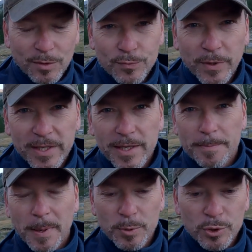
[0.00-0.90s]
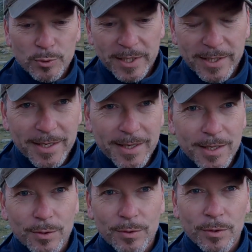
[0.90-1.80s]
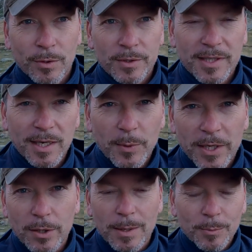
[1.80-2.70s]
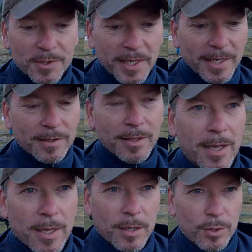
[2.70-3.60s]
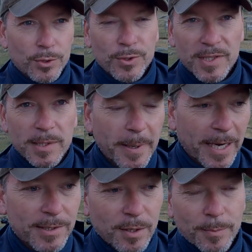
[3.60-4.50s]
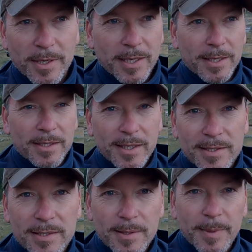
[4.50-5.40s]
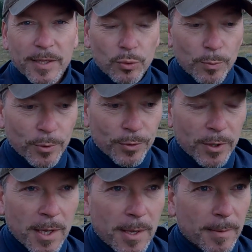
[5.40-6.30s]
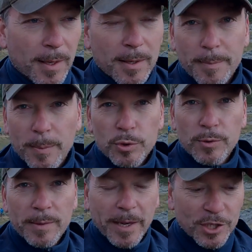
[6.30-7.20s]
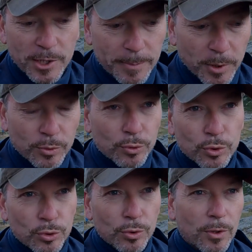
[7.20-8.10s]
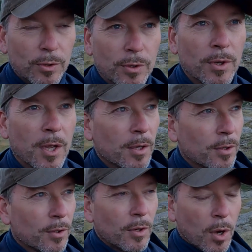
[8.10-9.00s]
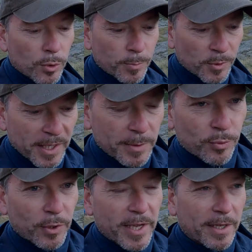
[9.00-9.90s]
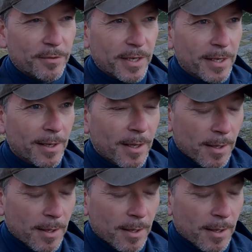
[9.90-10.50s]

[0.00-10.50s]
Alors vous voyez, pas besoin d'aller euh, très loin dans la montagne. Euh, ce site, par exemple, est, accessible à tout le monde. Hein. pas besoin de marcher pendant deux jours euh, en haute montagne pour y arriver.